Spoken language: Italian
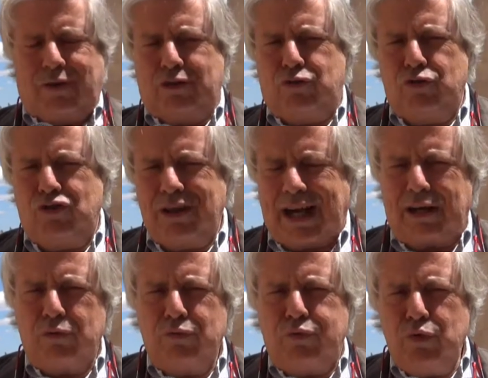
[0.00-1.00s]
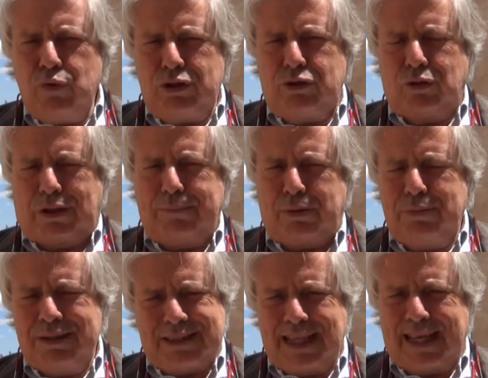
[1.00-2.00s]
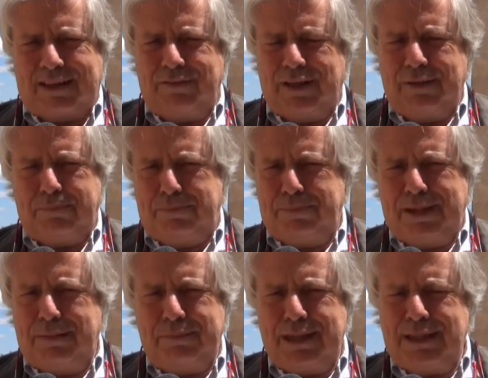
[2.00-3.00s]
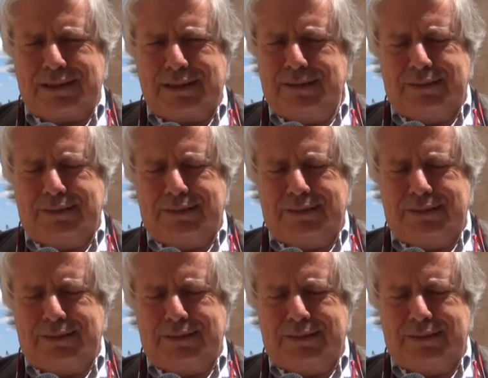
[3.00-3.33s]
faccio girare un fluido che poi mi serve per, mie,